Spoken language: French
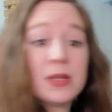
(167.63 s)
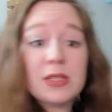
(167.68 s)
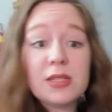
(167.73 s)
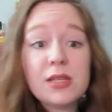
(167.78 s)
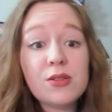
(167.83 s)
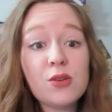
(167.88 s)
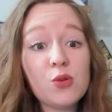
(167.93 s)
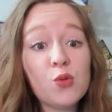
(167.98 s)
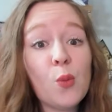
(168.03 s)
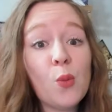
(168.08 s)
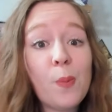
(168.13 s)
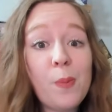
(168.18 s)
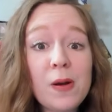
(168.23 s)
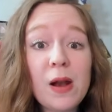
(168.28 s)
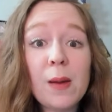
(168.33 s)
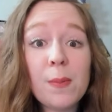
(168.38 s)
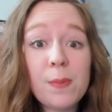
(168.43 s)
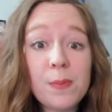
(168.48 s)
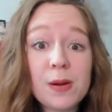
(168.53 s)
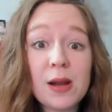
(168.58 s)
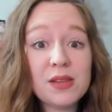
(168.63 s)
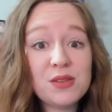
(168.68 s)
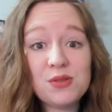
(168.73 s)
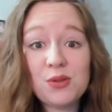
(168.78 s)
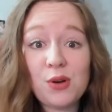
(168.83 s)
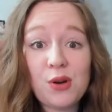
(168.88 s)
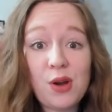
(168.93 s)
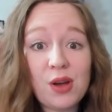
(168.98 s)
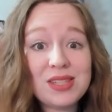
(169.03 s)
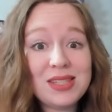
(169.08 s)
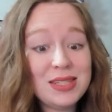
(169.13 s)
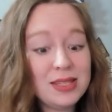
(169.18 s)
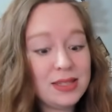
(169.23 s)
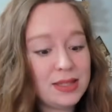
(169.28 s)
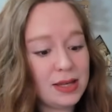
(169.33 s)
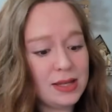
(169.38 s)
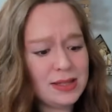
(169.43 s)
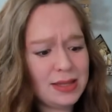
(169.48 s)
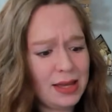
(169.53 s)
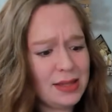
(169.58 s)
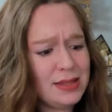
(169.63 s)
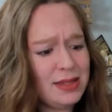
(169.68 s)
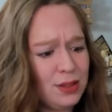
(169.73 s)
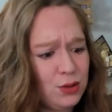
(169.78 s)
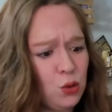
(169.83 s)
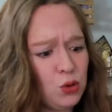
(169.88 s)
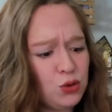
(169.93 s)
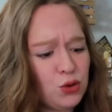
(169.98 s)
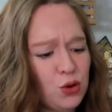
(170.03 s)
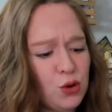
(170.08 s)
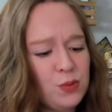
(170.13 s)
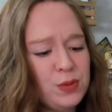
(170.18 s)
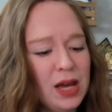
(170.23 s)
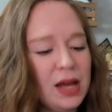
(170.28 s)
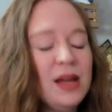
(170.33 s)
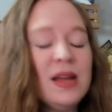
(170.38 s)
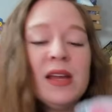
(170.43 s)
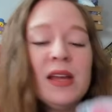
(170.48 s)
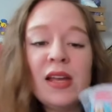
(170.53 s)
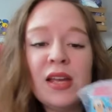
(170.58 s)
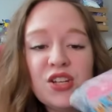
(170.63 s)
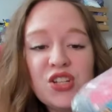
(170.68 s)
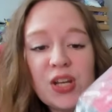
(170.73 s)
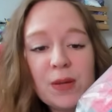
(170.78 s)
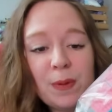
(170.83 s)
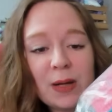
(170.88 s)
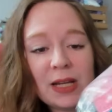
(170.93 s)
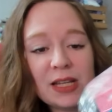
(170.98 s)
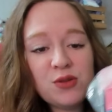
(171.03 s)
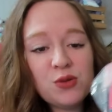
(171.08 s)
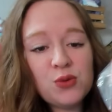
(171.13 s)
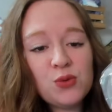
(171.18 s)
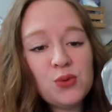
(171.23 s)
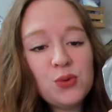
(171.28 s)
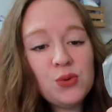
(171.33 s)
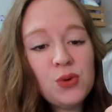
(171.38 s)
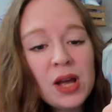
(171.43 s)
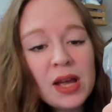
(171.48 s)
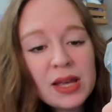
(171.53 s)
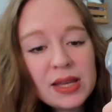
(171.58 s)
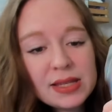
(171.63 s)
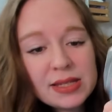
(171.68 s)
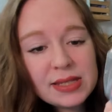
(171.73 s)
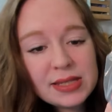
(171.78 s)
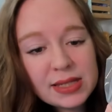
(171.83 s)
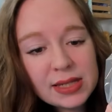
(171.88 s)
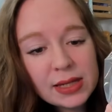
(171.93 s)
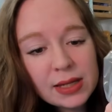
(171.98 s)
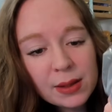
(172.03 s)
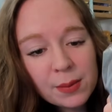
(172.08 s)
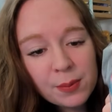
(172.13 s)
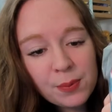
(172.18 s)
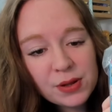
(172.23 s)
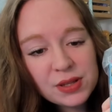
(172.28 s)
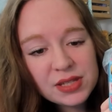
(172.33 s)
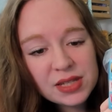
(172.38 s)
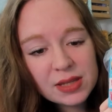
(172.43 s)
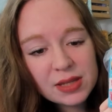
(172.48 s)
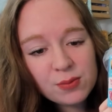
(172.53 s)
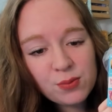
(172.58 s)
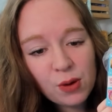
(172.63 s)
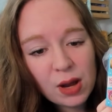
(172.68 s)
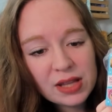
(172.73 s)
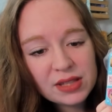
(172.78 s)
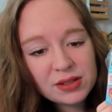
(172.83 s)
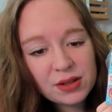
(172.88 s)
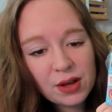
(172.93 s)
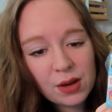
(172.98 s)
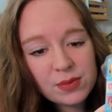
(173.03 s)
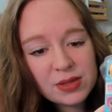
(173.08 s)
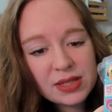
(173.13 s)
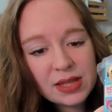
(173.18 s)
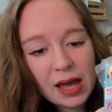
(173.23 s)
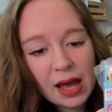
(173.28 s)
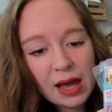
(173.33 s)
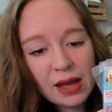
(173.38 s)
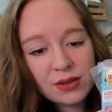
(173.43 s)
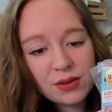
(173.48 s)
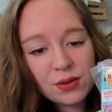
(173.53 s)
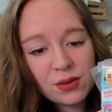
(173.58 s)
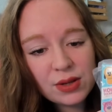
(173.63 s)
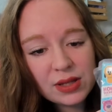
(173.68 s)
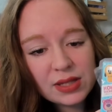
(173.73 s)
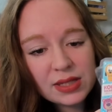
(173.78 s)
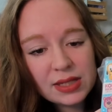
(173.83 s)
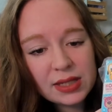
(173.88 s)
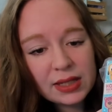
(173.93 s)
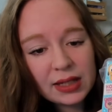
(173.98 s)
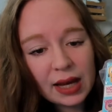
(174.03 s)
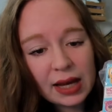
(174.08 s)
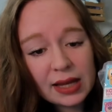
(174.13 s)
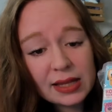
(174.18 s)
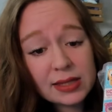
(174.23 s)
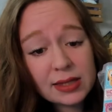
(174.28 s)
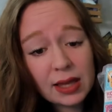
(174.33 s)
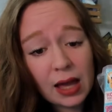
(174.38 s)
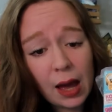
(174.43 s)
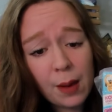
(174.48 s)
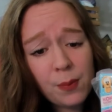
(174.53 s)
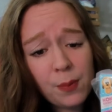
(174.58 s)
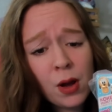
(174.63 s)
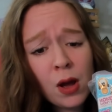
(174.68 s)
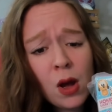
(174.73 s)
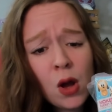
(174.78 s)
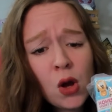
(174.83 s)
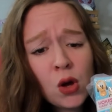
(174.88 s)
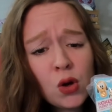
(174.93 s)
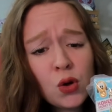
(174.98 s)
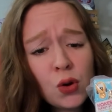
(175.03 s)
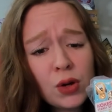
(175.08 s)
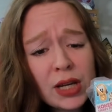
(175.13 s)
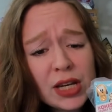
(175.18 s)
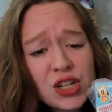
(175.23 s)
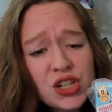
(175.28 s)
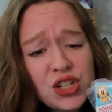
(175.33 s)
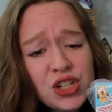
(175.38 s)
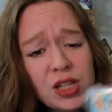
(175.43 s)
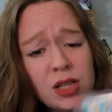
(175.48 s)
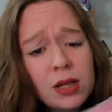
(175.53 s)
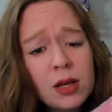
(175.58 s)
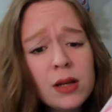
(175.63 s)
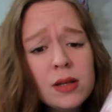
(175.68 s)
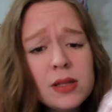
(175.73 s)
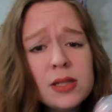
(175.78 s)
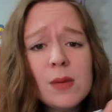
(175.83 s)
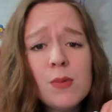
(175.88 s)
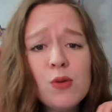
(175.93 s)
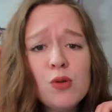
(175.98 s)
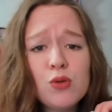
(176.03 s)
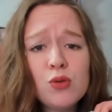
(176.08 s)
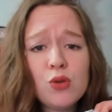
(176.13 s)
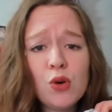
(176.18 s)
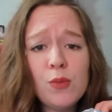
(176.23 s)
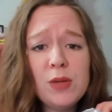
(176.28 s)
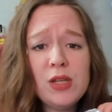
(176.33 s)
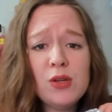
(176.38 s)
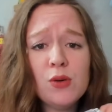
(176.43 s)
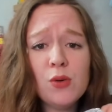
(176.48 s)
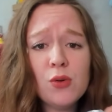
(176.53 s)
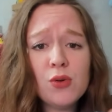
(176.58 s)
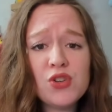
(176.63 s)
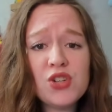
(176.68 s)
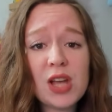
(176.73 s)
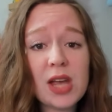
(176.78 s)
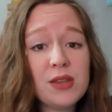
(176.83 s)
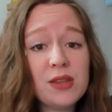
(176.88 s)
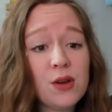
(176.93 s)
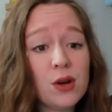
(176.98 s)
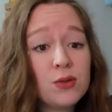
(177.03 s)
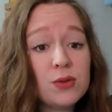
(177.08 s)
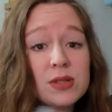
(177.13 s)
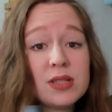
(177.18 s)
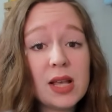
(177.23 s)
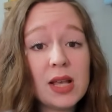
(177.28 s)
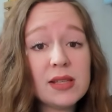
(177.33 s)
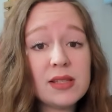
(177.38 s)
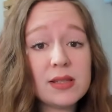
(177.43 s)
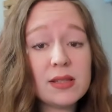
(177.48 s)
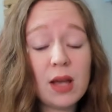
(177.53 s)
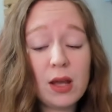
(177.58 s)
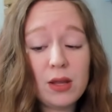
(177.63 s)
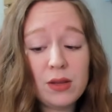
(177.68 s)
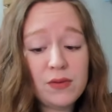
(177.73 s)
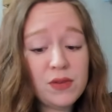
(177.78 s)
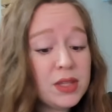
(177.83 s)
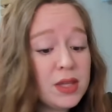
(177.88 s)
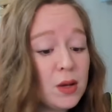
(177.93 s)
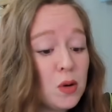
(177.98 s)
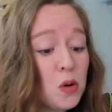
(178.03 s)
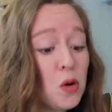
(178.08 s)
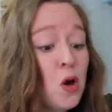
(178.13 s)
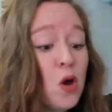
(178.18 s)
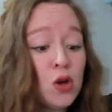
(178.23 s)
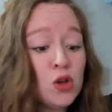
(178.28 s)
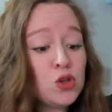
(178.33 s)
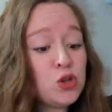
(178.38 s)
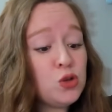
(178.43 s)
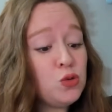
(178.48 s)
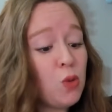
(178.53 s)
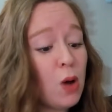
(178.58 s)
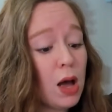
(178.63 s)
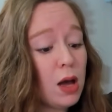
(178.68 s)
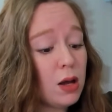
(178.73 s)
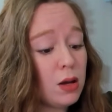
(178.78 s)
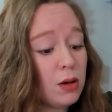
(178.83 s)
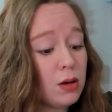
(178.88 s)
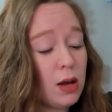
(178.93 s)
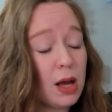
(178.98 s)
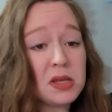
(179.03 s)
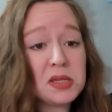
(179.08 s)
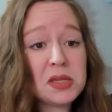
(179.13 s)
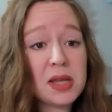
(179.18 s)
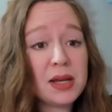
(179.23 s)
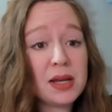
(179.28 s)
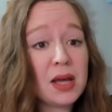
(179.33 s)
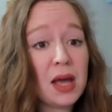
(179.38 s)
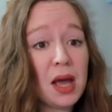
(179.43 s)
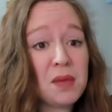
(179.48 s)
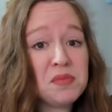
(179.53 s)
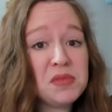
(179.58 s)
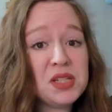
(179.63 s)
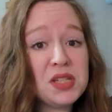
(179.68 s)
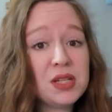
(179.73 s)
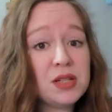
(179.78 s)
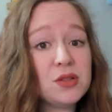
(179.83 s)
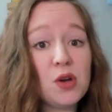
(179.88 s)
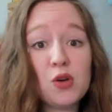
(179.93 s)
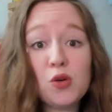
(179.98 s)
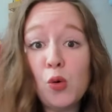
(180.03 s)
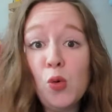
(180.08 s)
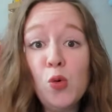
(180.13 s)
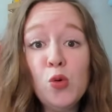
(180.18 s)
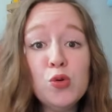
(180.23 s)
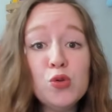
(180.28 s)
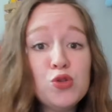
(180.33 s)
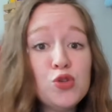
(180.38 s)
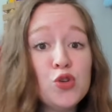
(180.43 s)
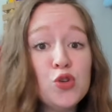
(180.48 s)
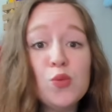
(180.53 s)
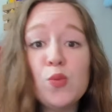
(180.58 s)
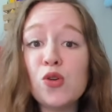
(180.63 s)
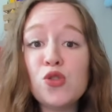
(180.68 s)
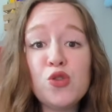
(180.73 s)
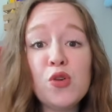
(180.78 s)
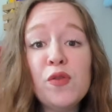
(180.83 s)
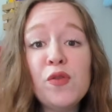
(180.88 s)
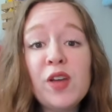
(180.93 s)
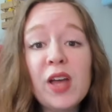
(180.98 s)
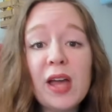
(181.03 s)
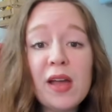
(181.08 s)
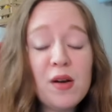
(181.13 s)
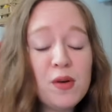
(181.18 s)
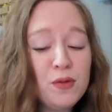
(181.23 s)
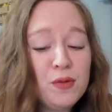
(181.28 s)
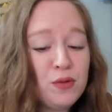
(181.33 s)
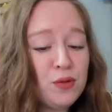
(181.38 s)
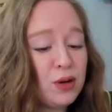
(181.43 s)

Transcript: qu'ils en ont plein plein sur leur site et ça c'est trop trop bien. J'ai pris du coup six petites boîtes comme ça de Secret Strap Kokeshi, c'est beaucoup trop mignon, j'adore, donc ça, ça sera une vidéo, soit euh, Instagram, TikTok ou YouTube, je verrai au fur